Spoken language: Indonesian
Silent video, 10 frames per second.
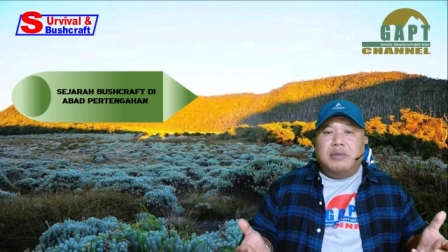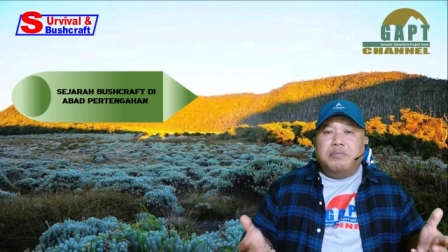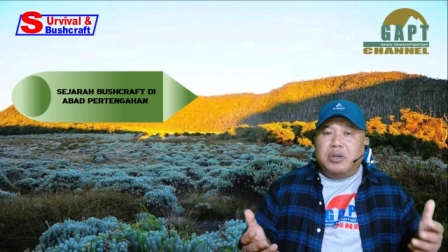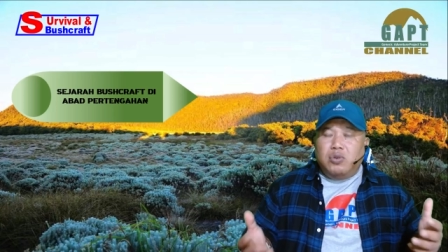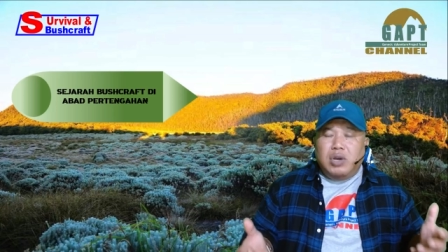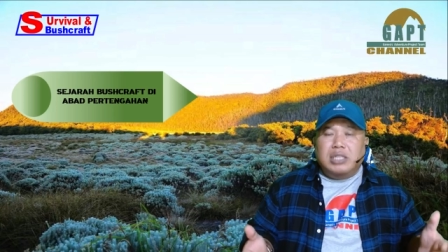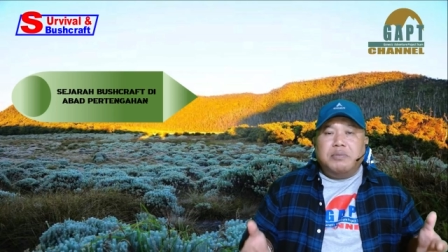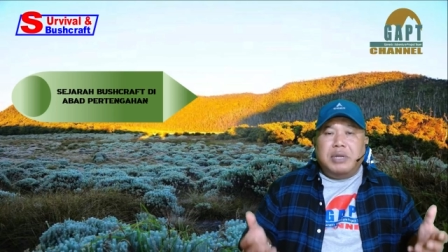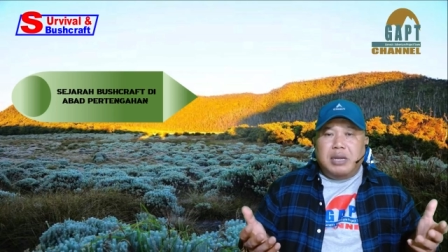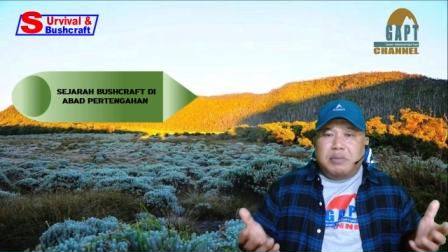meluas
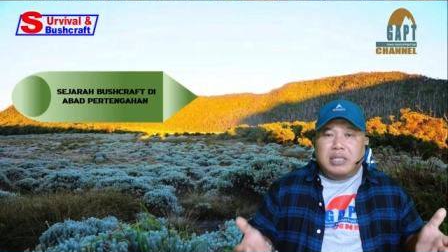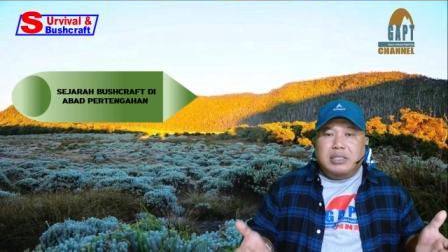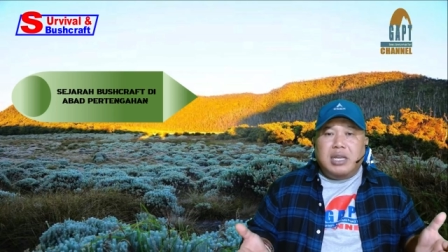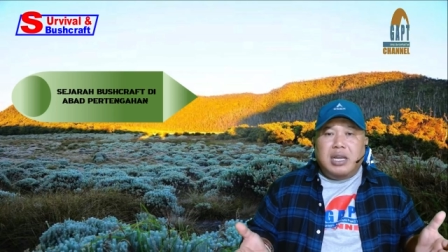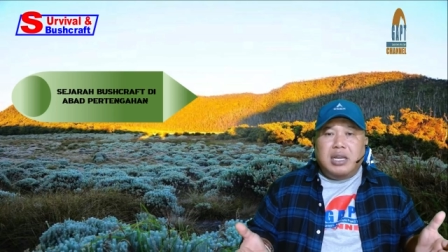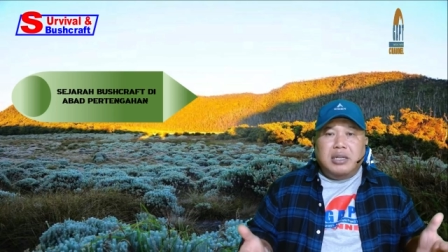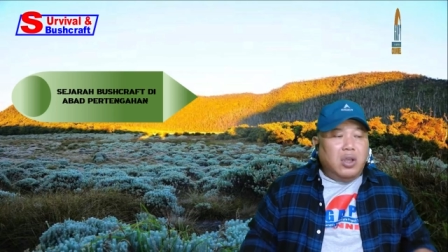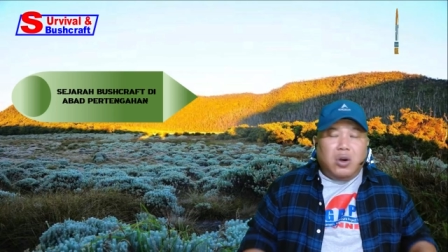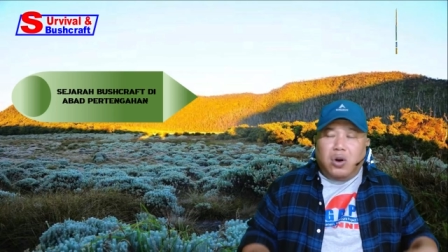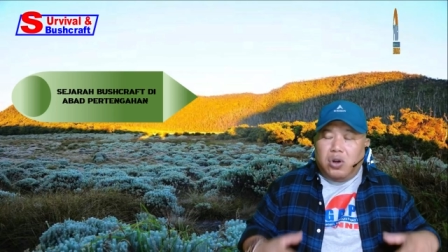pada masa
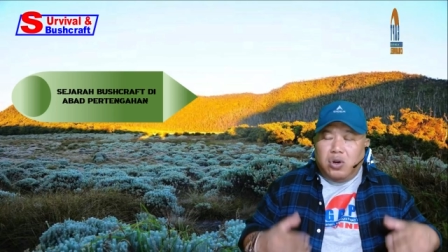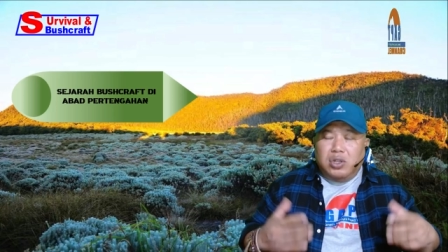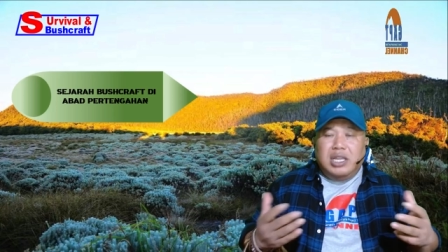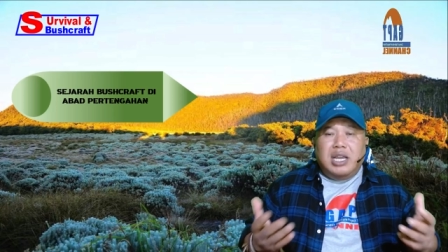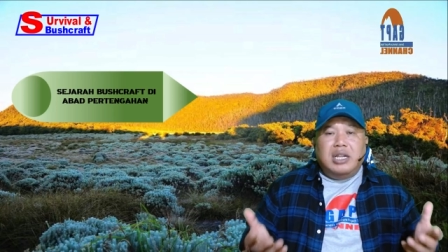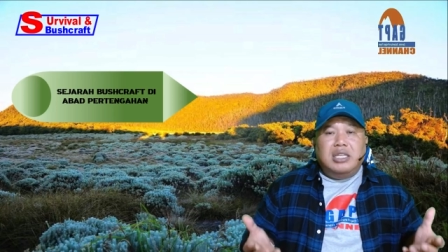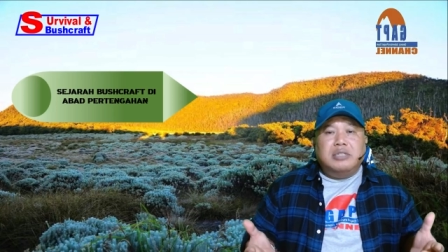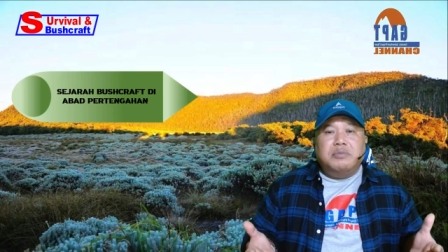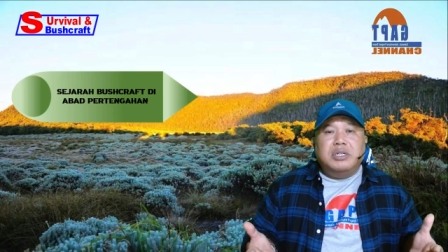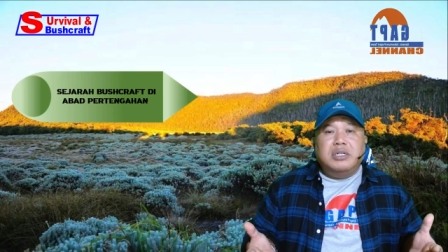
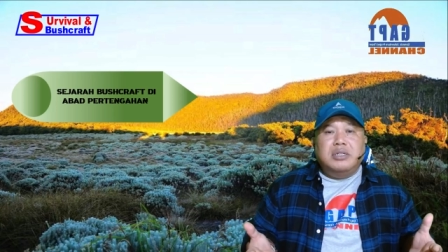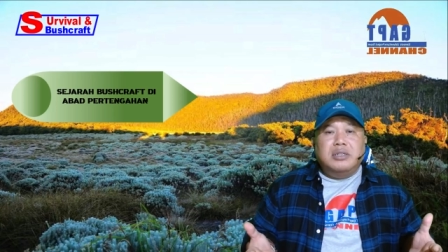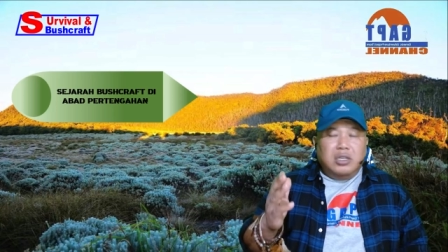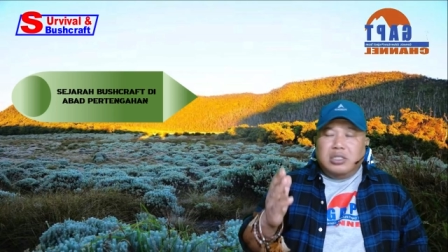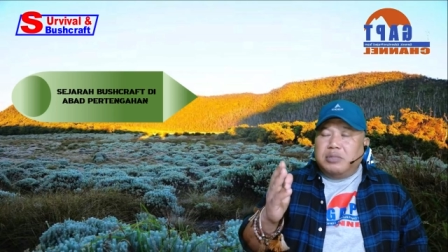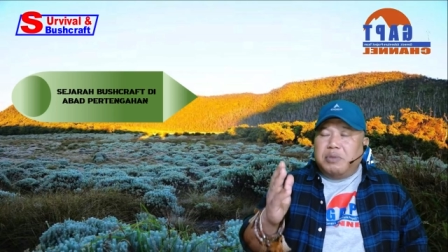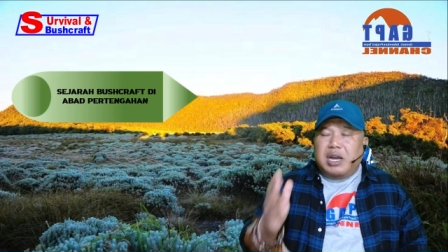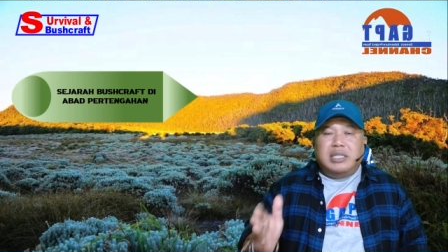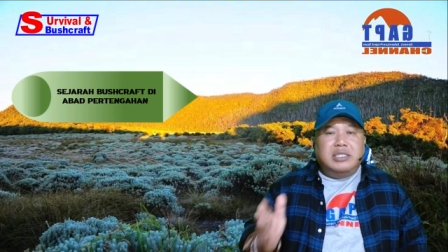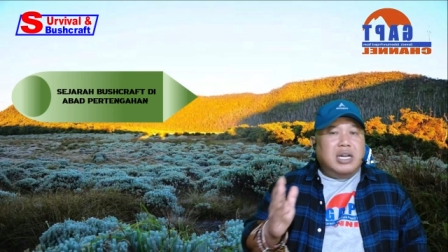kolonialisme
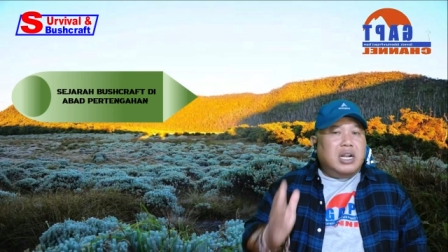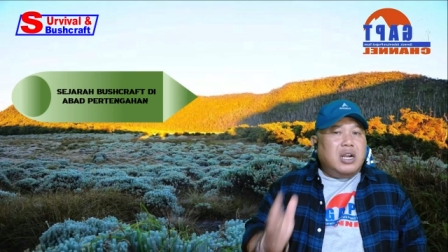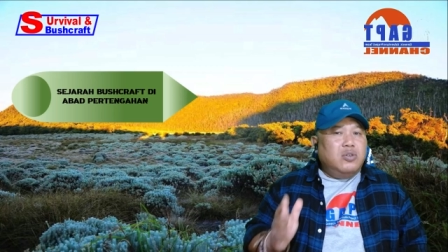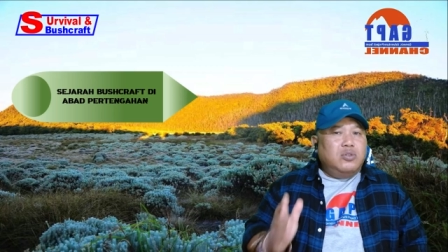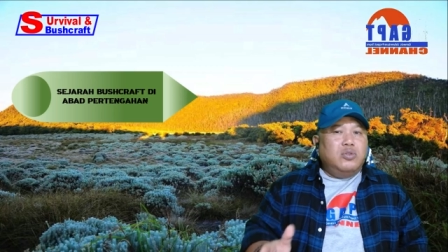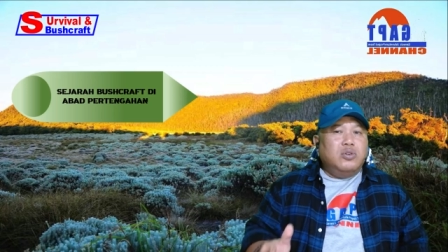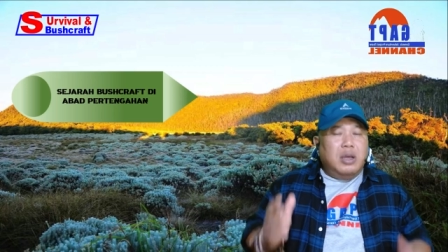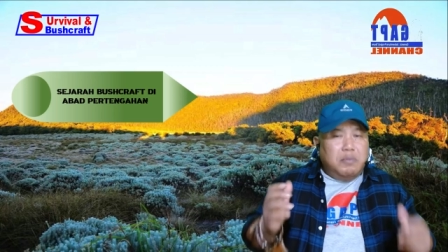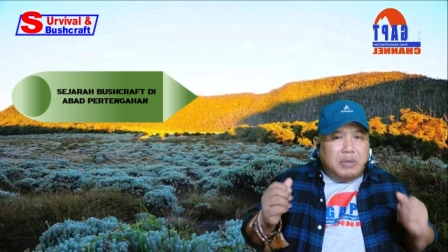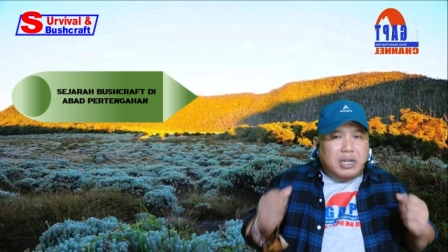sebagai cara untuk
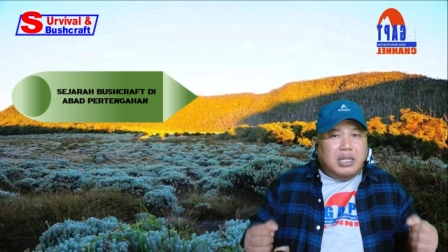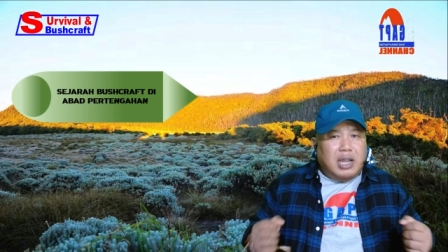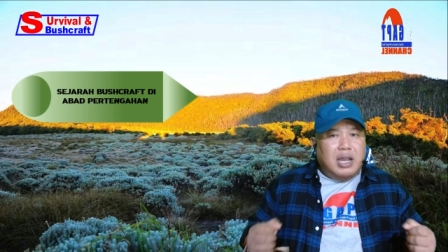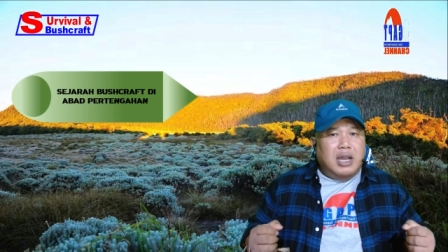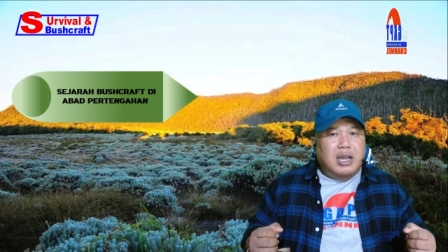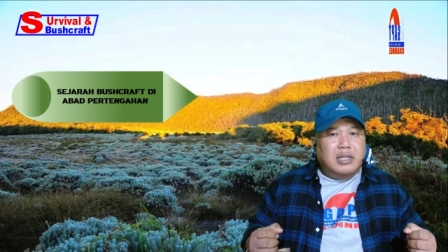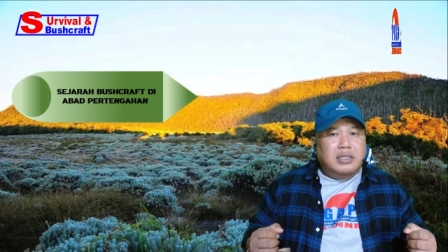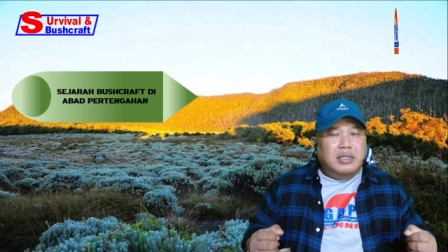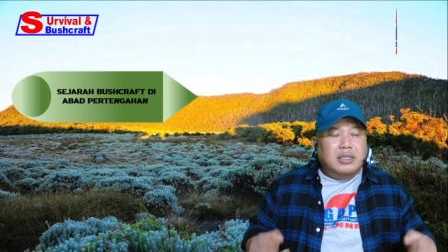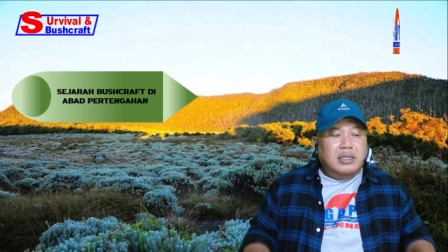
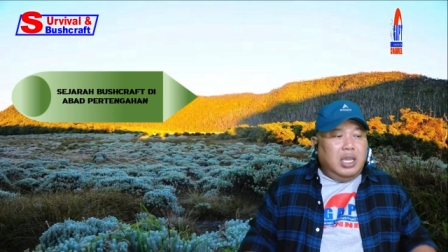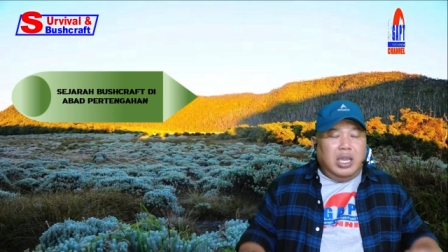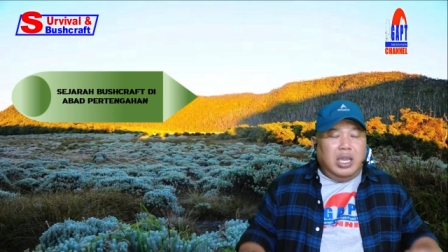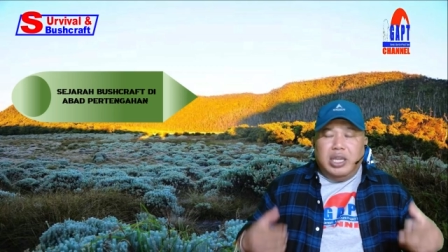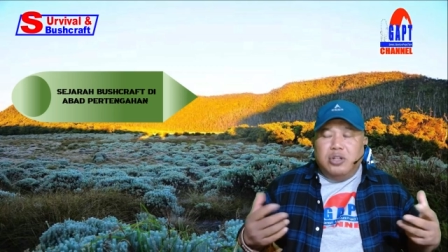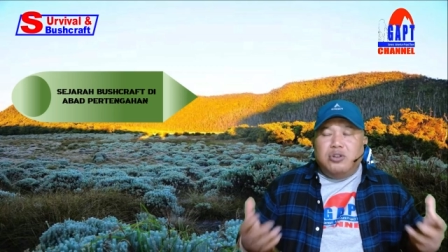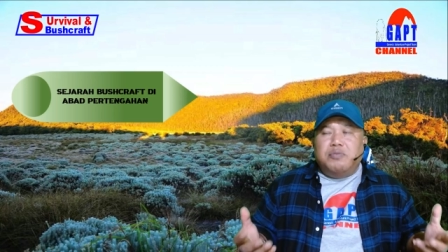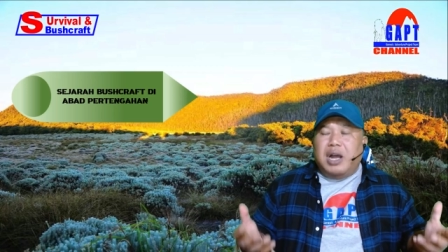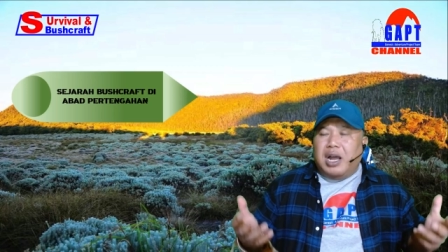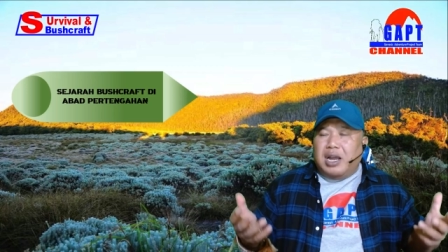bertahan hidup
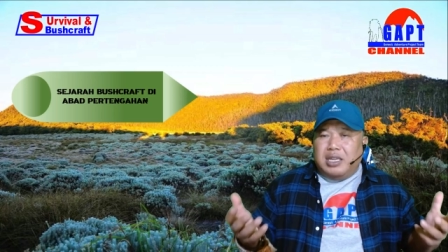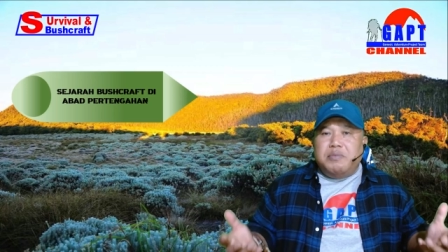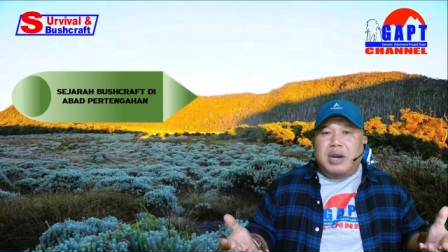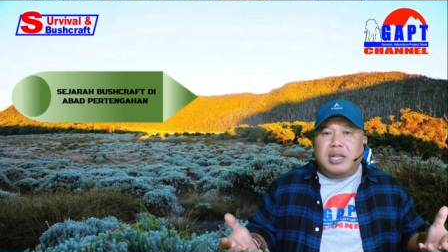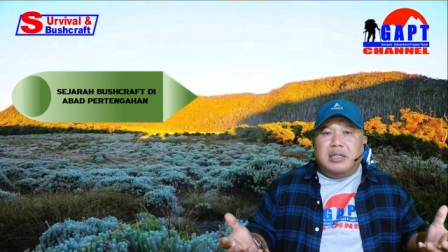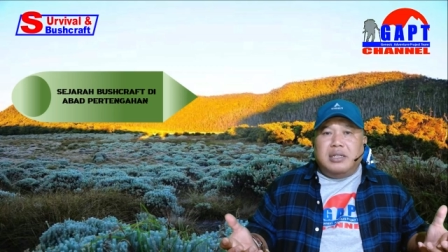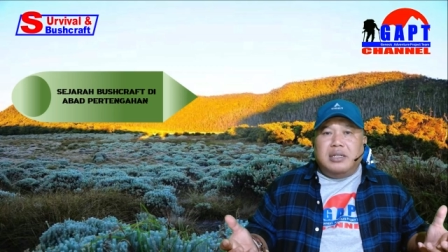akibat